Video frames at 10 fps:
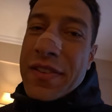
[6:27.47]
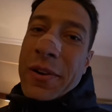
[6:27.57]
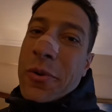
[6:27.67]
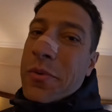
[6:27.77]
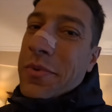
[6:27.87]

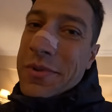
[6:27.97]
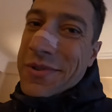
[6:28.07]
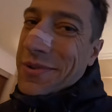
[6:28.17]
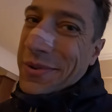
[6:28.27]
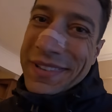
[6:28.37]
falou um monte
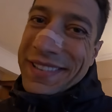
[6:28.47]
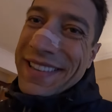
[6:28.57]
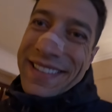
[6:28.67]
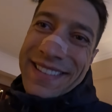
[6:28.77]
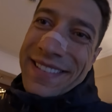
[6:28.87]
de
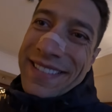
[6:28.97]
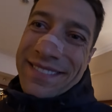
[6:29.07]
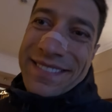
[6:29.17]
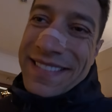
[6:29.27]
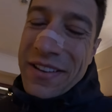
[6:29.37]
coisa,
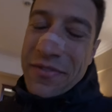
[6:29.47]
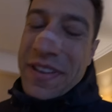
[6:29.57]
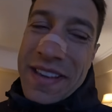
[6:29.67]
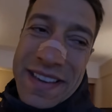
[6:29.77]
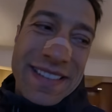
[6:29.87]

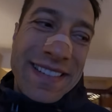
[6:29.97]
enfim.